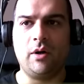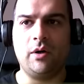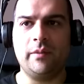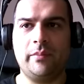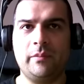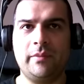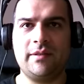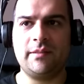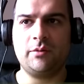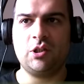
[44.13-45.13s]
poi, poi
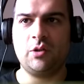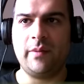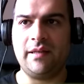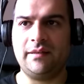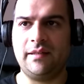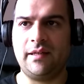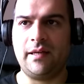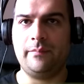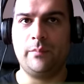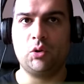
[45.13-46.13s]
possiamo
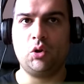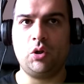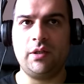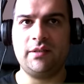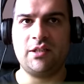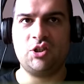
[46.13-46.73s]
mettere motore si